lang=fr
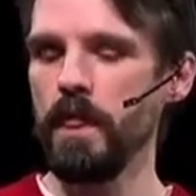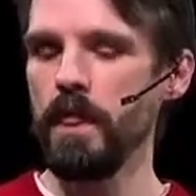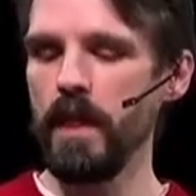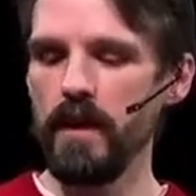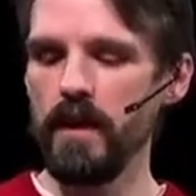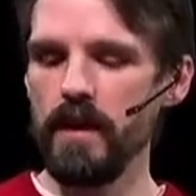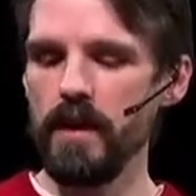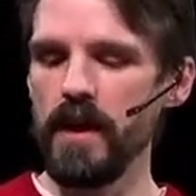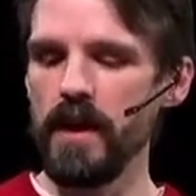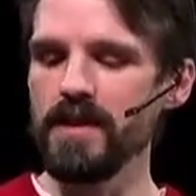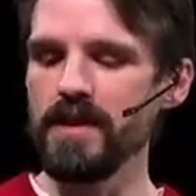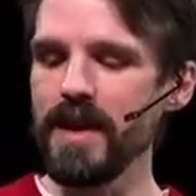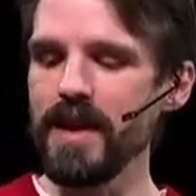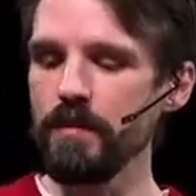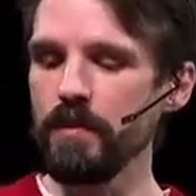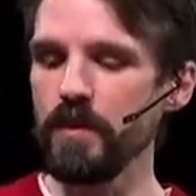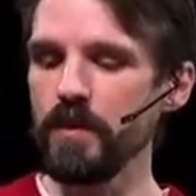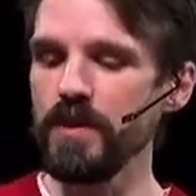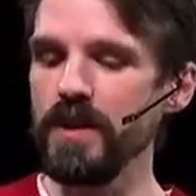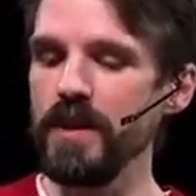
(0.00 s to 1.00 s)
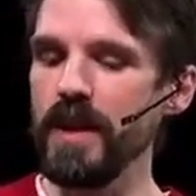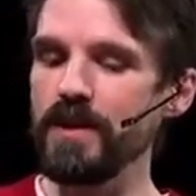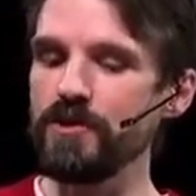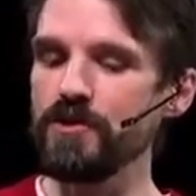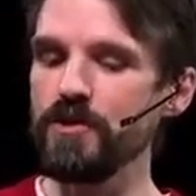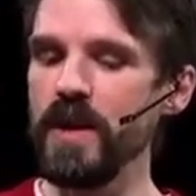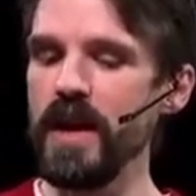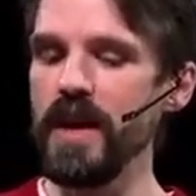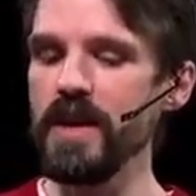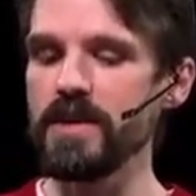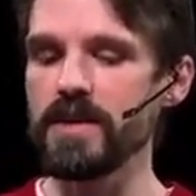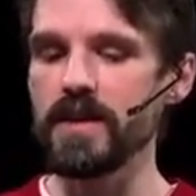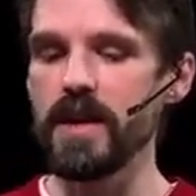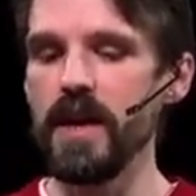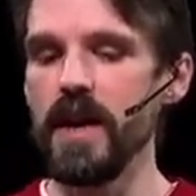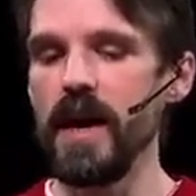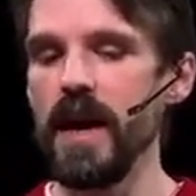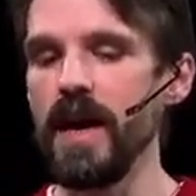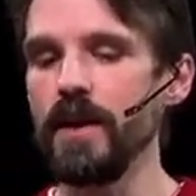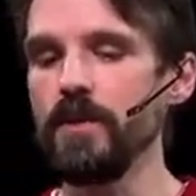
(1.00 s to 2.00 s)
euh, Simplement dit, la Genèse
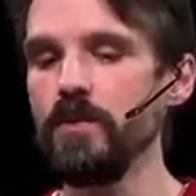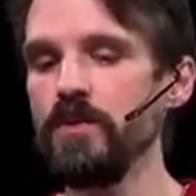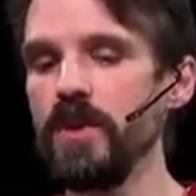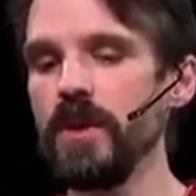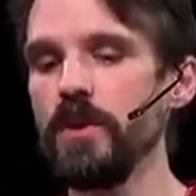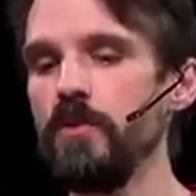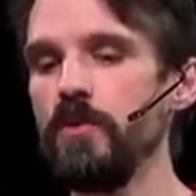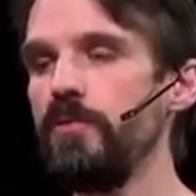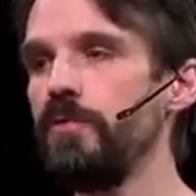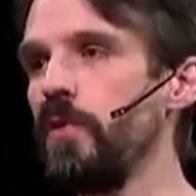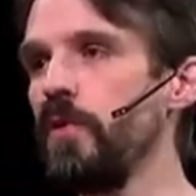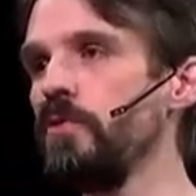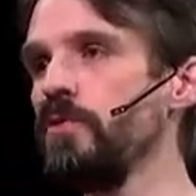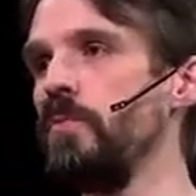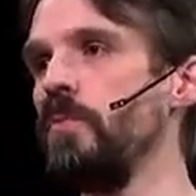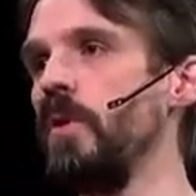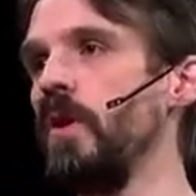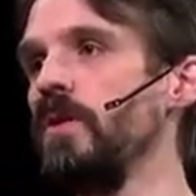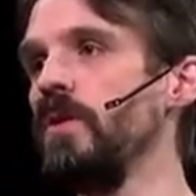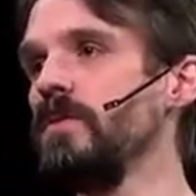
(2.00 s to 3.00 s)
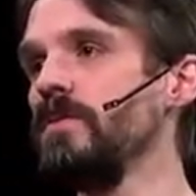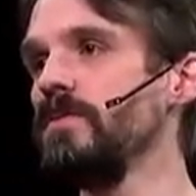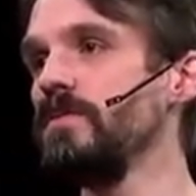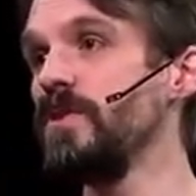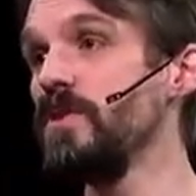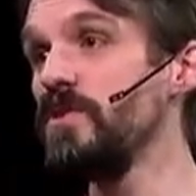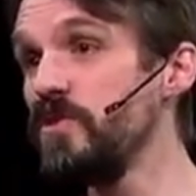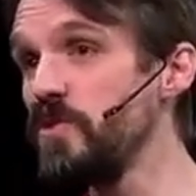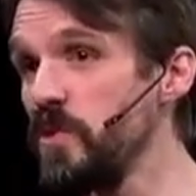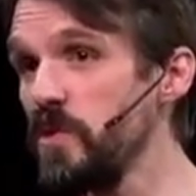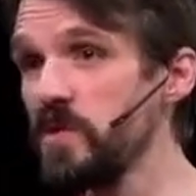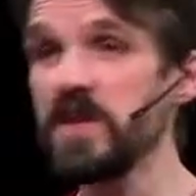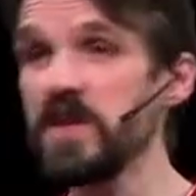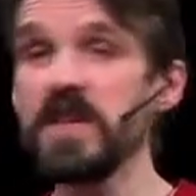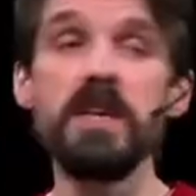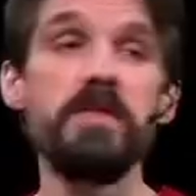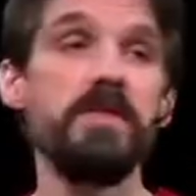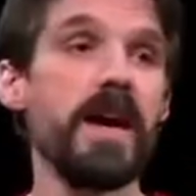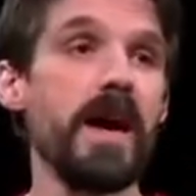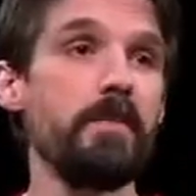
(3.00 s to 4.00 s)
nous donne le fondement de tout ce qui
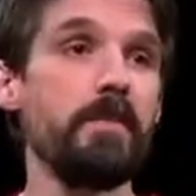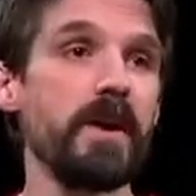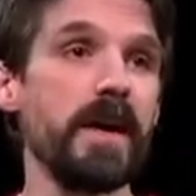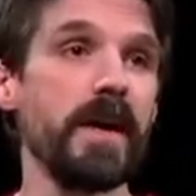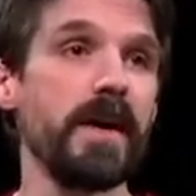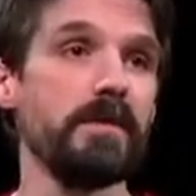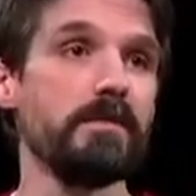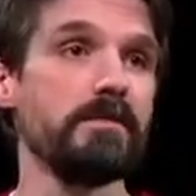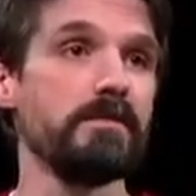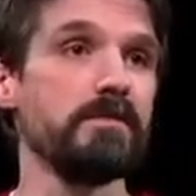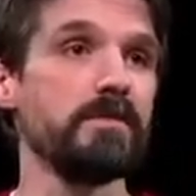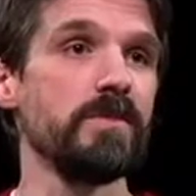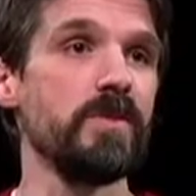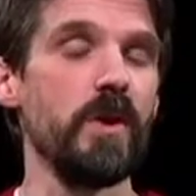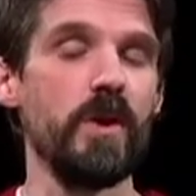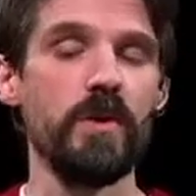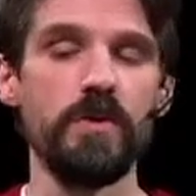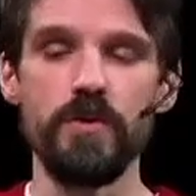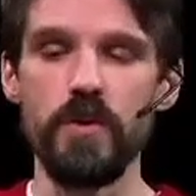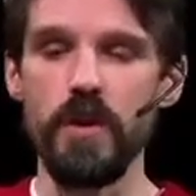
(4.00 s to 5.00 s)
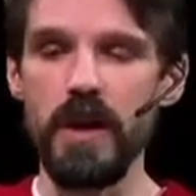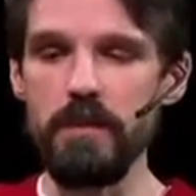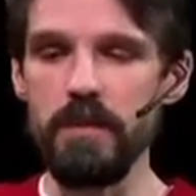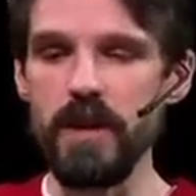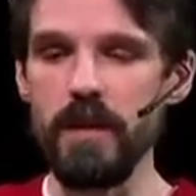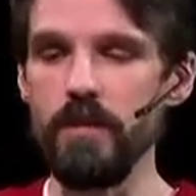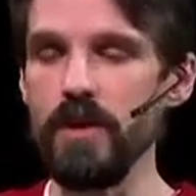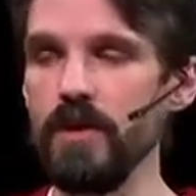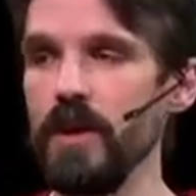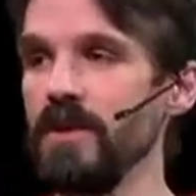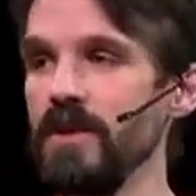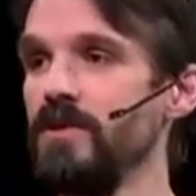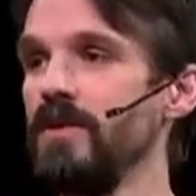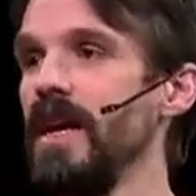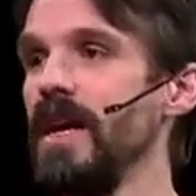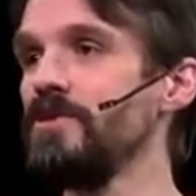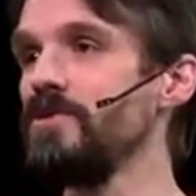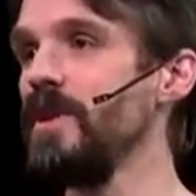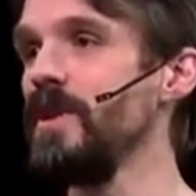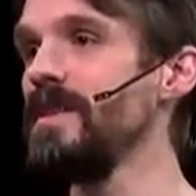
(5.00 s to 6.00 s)
vient après dans, la Bible. La, jeunesse
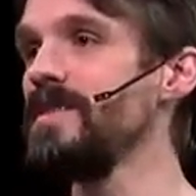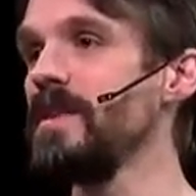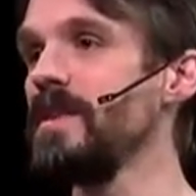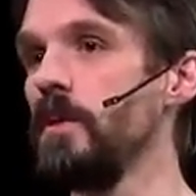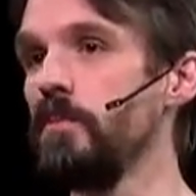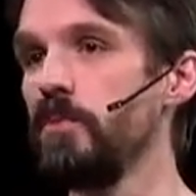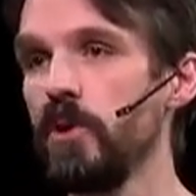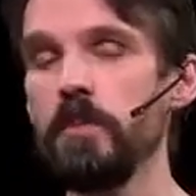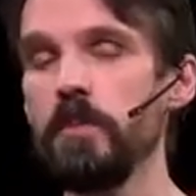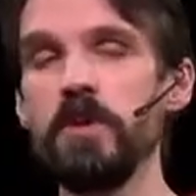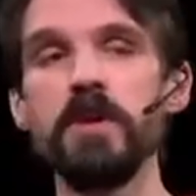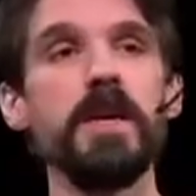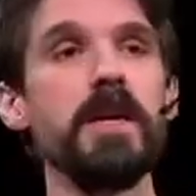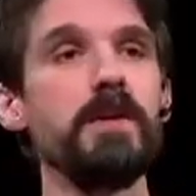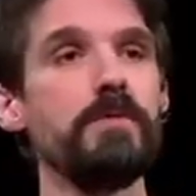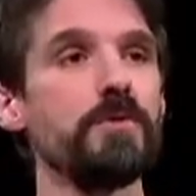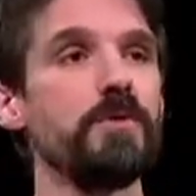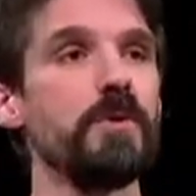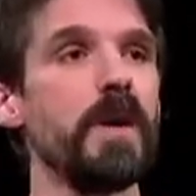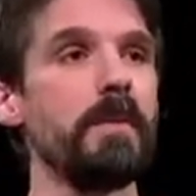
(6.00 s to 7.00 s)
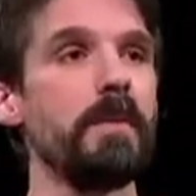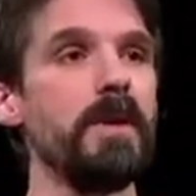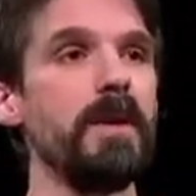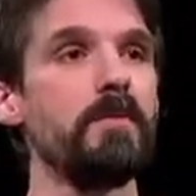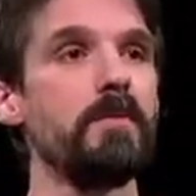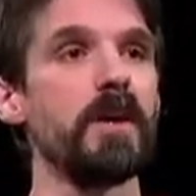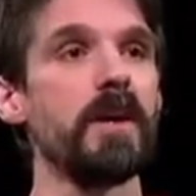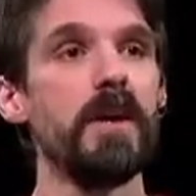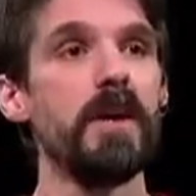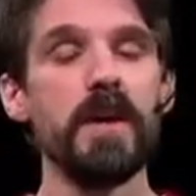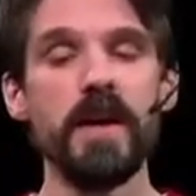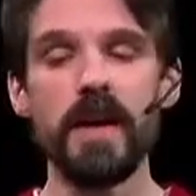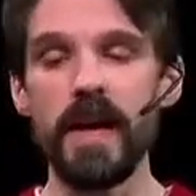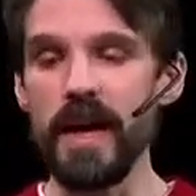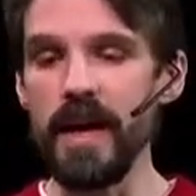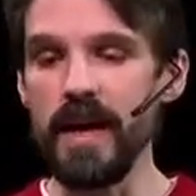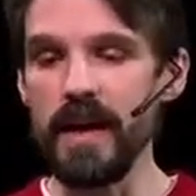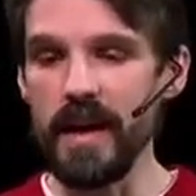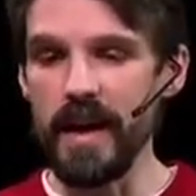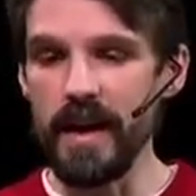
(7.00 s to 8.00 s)
Genèse, c'est le premier livre de la Bible.
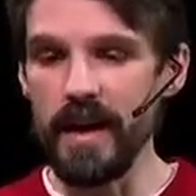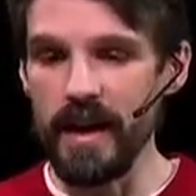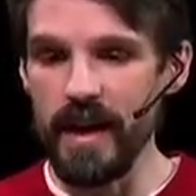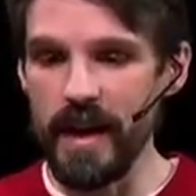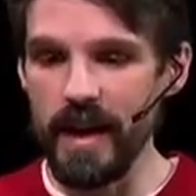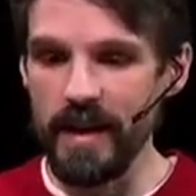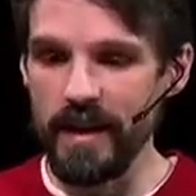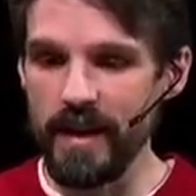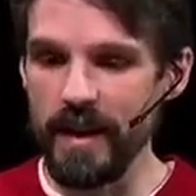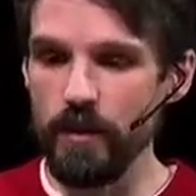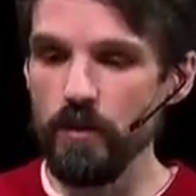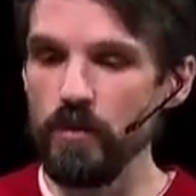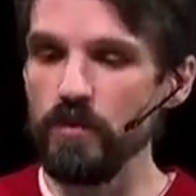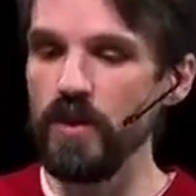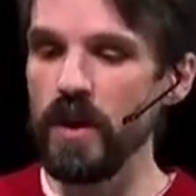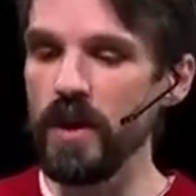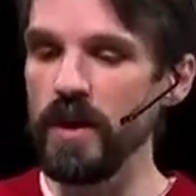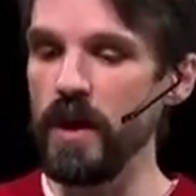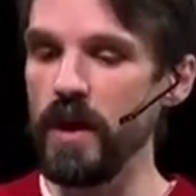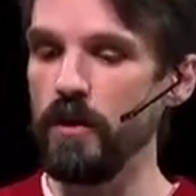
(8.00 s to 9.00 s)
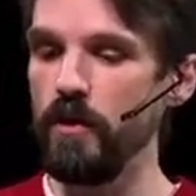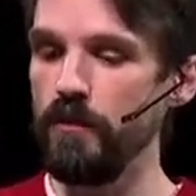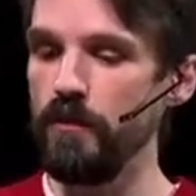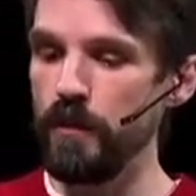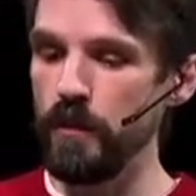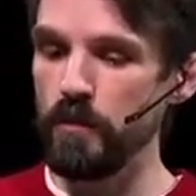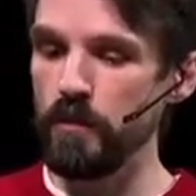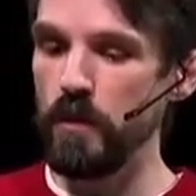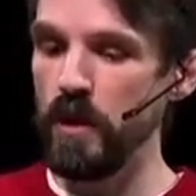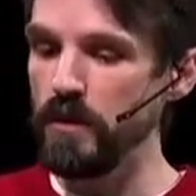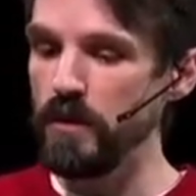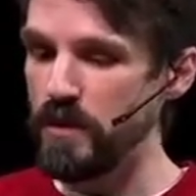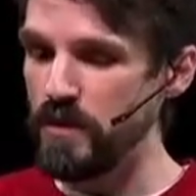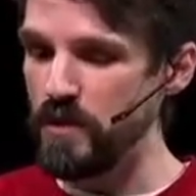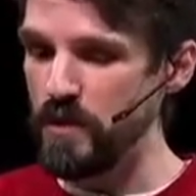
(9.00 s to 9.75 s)
Et, il nous donne le fondement de tout ce qui